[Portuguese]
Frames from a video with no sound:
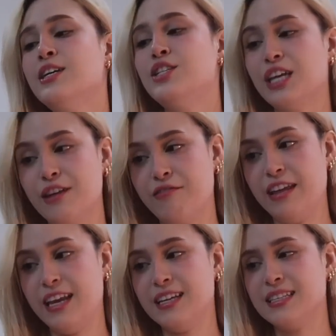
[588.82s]
de
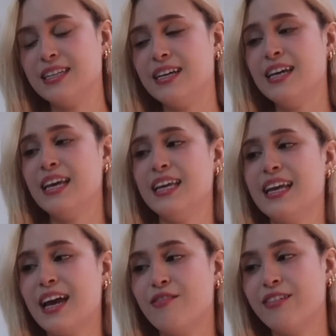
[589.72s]
referência.
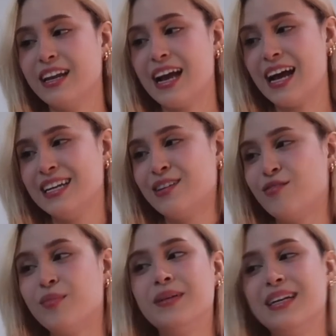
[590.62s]
E aí eu falei, ai,
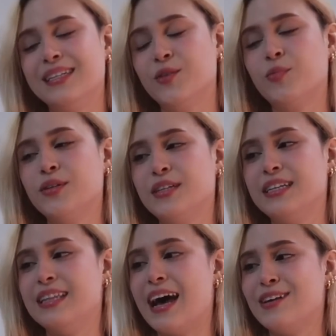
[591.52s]
não vou perder essa
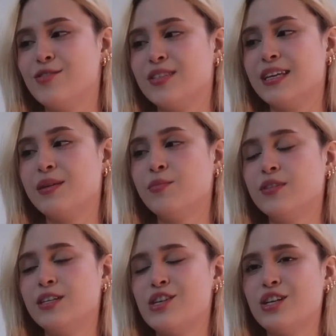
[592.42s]
oportunidade. Eu sei que
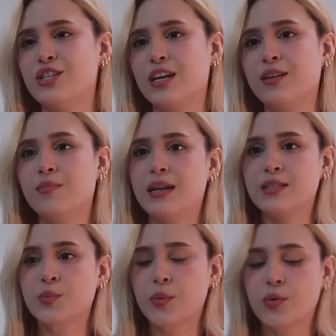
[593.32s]
muita gente aqui no
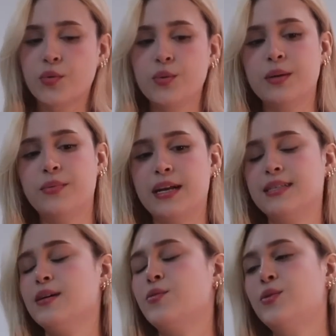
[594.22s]
Brasil procura por
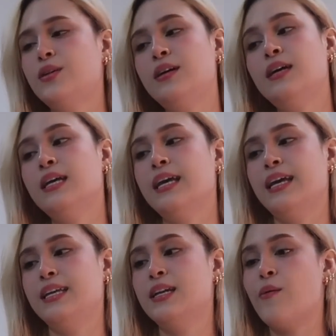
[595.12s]
essa cor
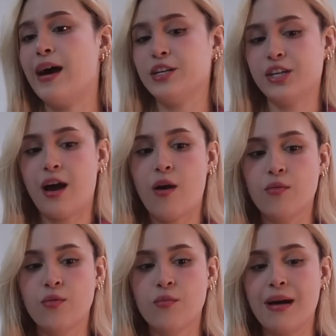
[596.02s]
e não acha
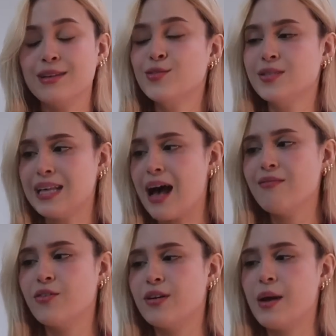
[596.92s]
algo mais usável,